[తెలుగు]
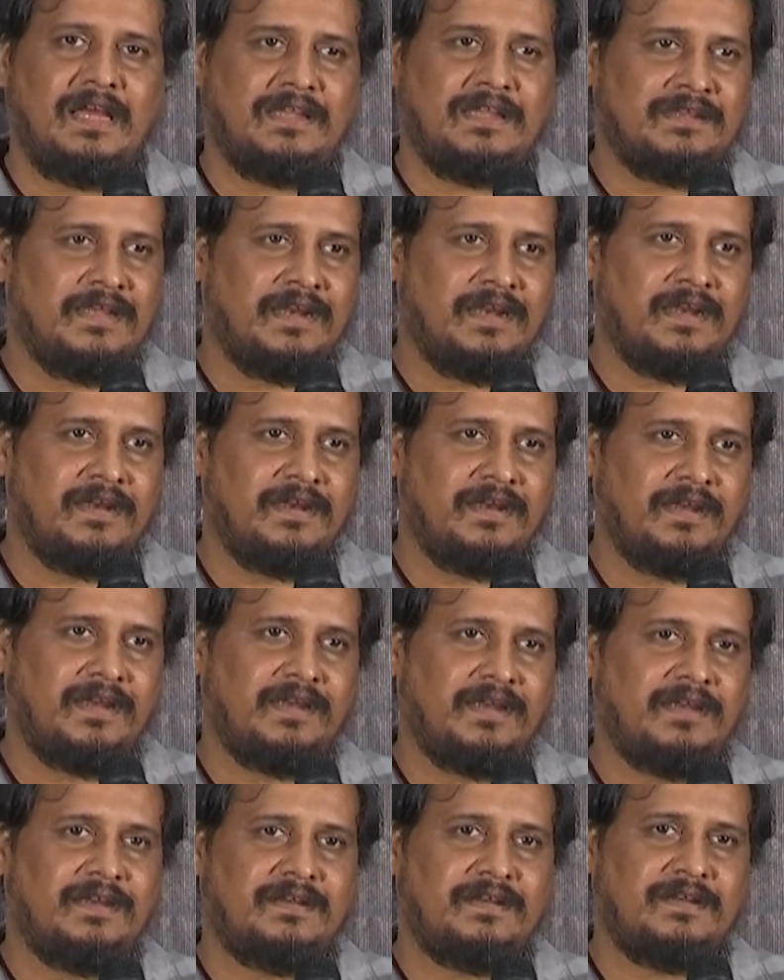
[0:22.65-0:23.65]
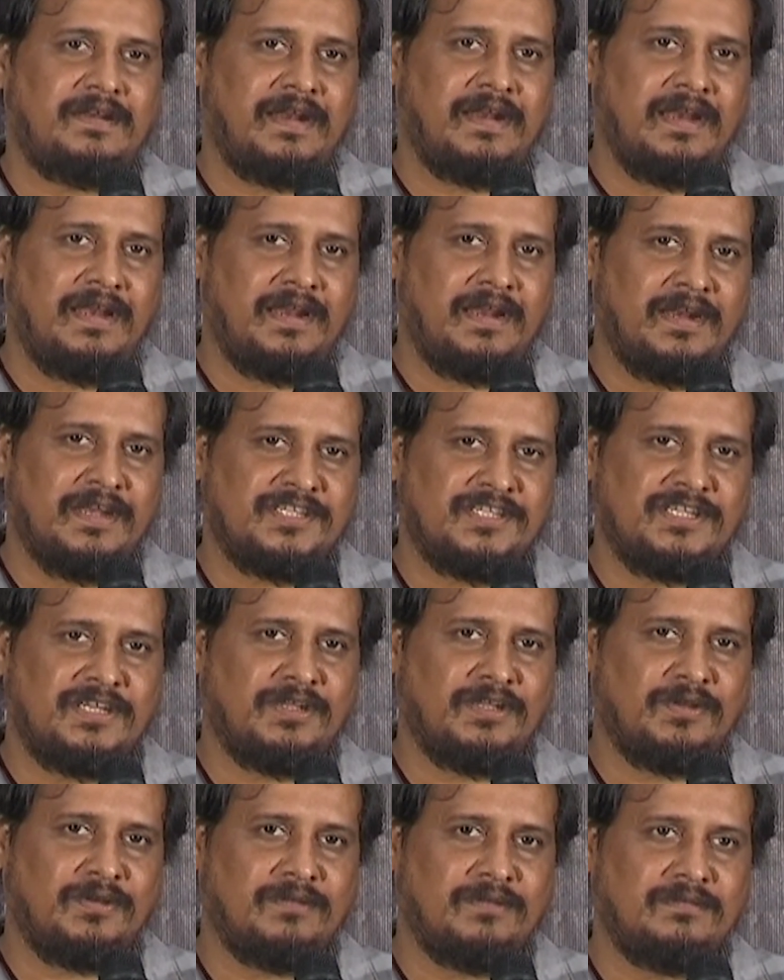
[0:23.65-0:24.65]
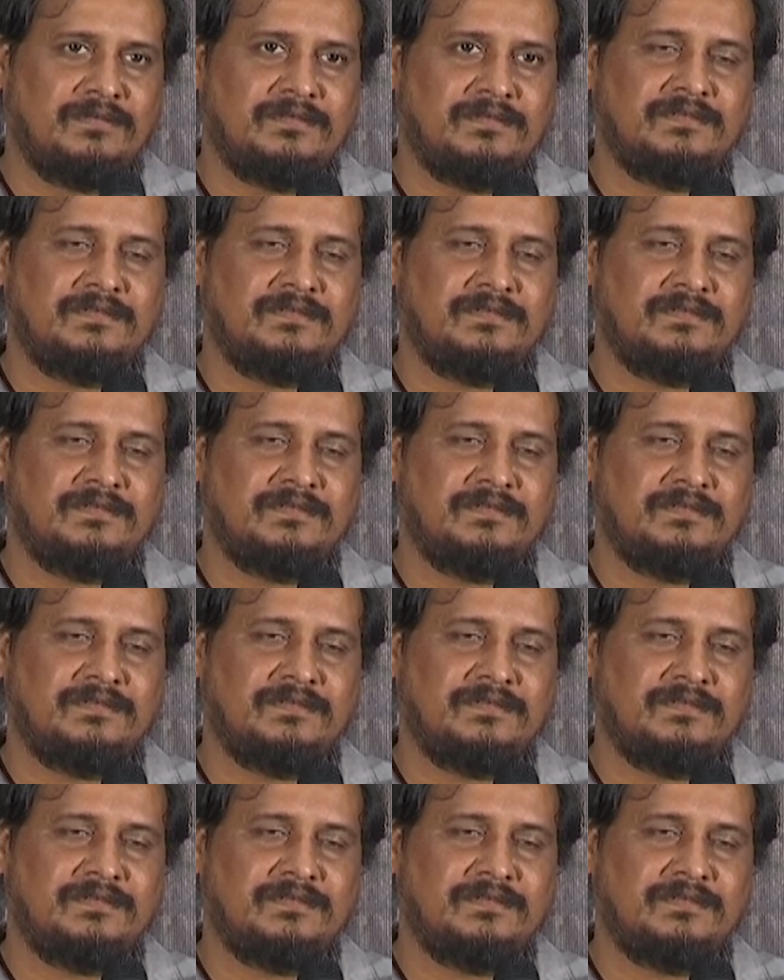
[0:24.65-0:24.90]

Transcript: అందరికీ ట్రైలర్ నచ్చినందుకు